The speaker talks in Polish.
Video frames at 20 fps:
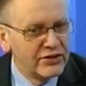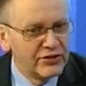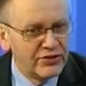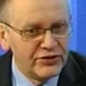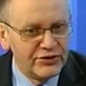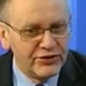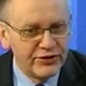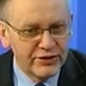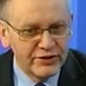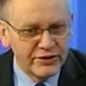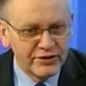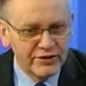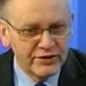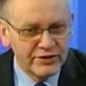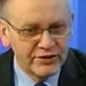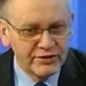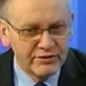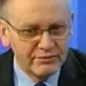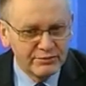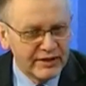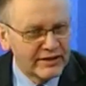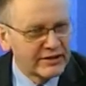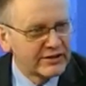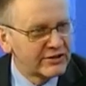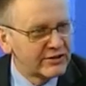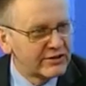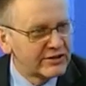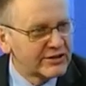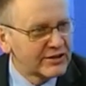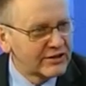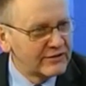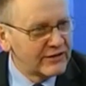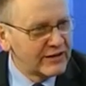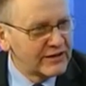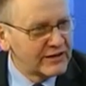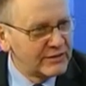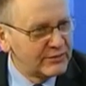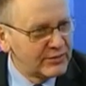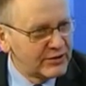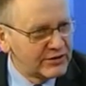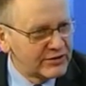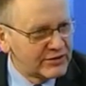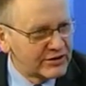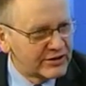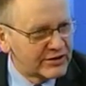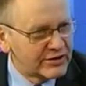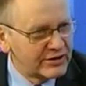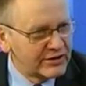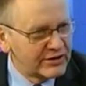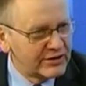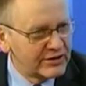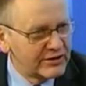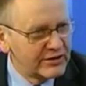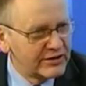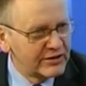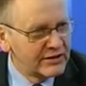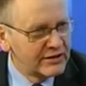do bardzo ostrej walki politycznej.